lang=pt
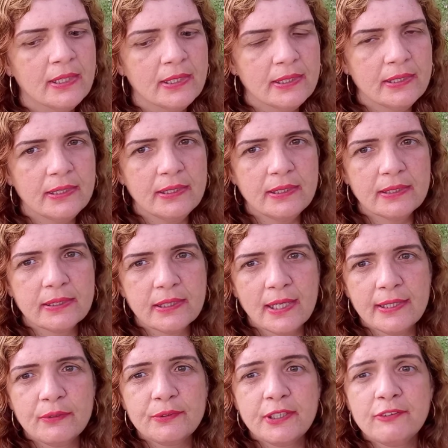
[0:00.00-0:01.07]
e que
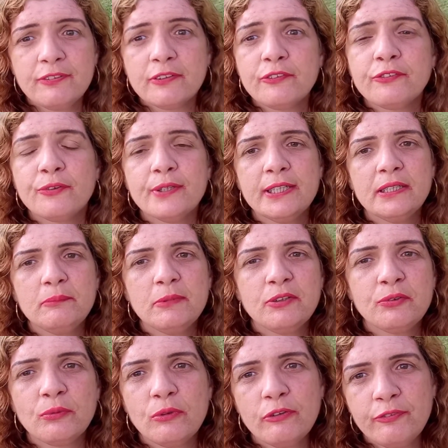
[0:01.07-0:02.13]
aí o defensor ele
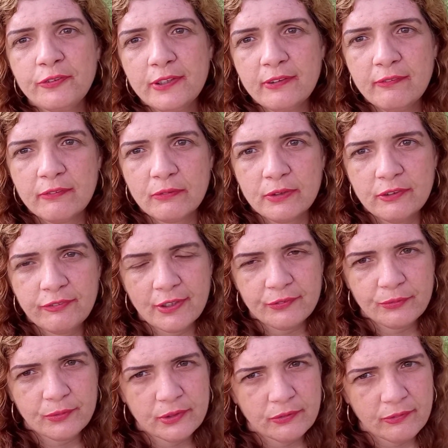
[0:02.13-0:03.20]
emite um ofício e faz
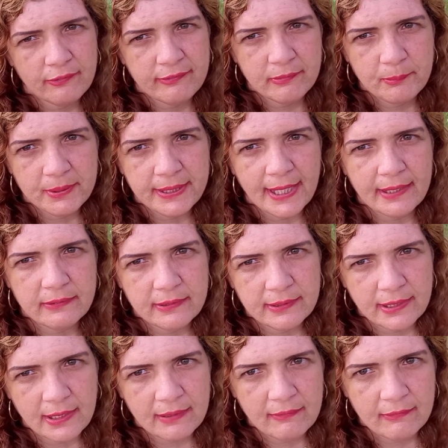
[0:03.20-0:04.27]
com que o cemitério
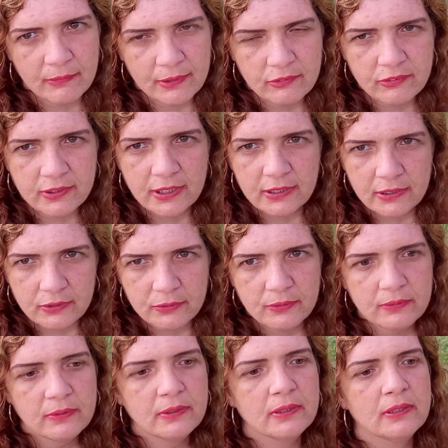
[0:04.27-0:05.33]
enterre seu ente querido
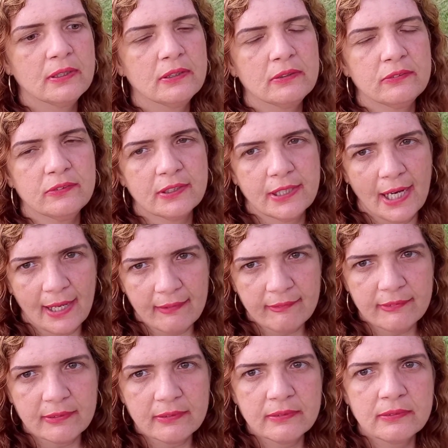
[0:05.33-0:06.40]
de
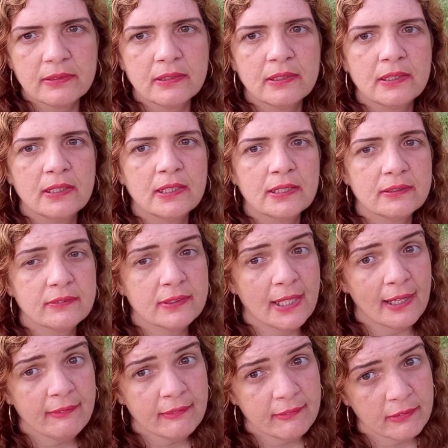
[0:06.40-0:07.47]
graça. De
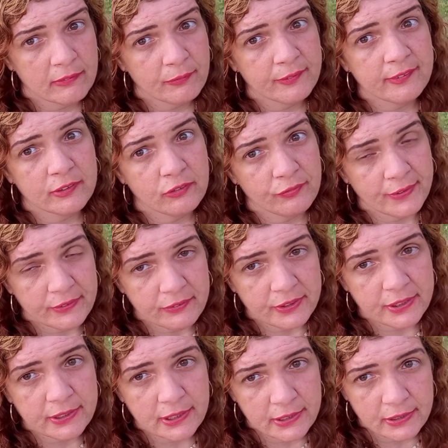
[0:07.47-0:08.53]
graça, assim, se você tiver
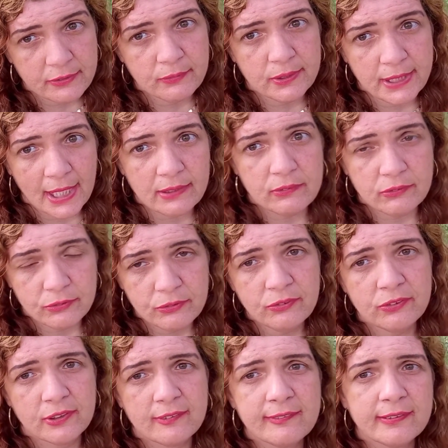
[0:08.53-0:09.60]
direito à gratuidade de
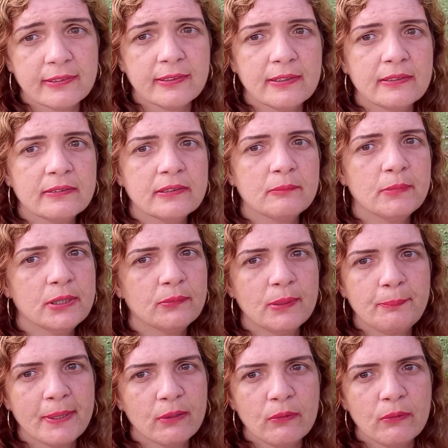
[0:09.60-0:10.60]
justiça, né? Também não é para